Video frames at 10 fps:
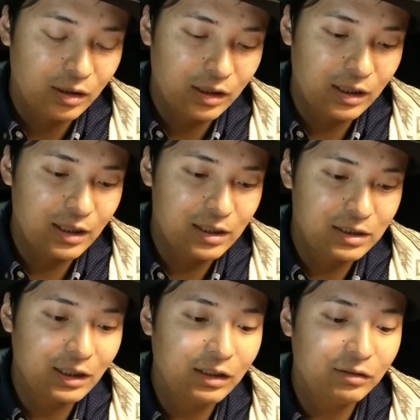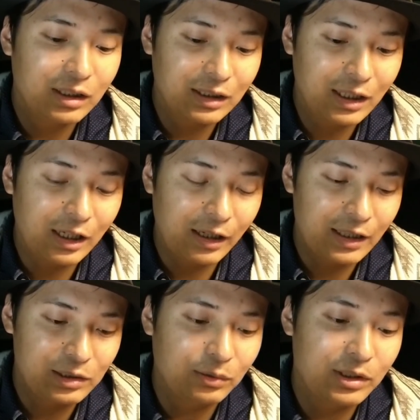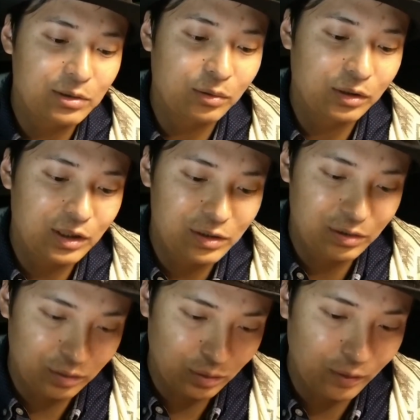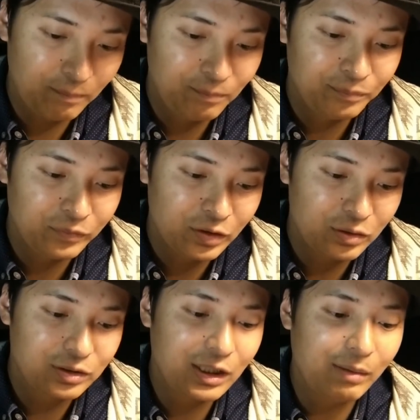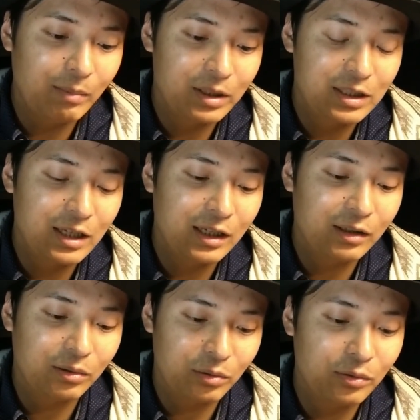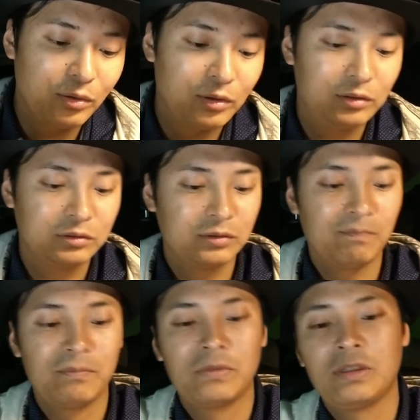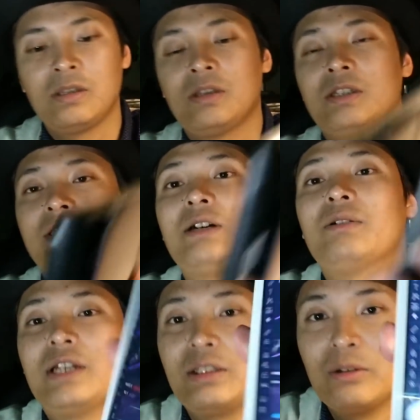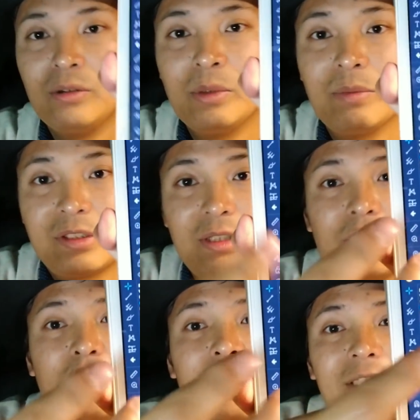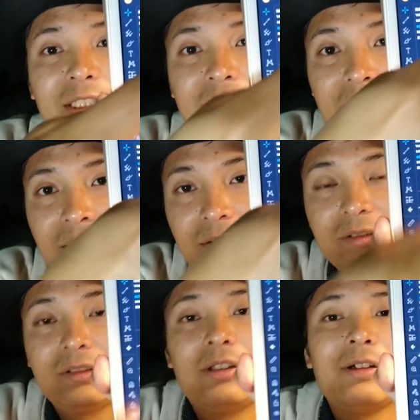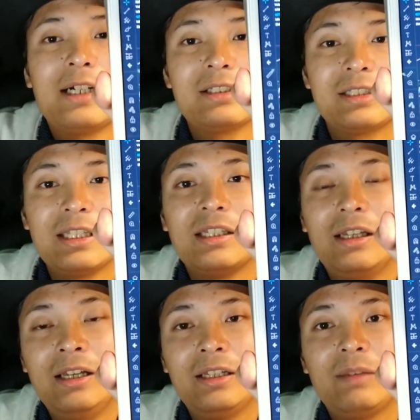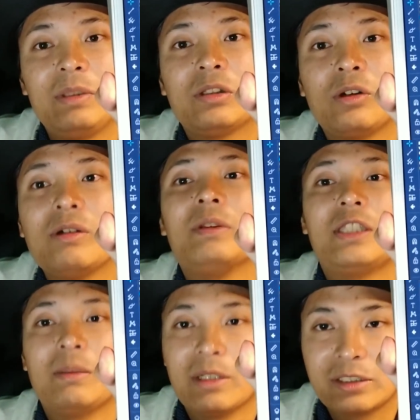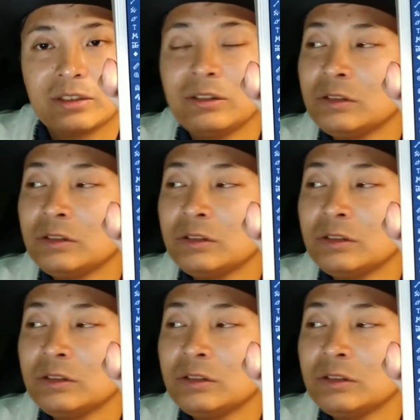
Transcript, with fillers: えー、下に抜けたら、えー、そこで損切りすると。そしたらまあ目線変更をした方がいいと思いますね。ここ終わってきたら。という感じで、えビットコインは見てます。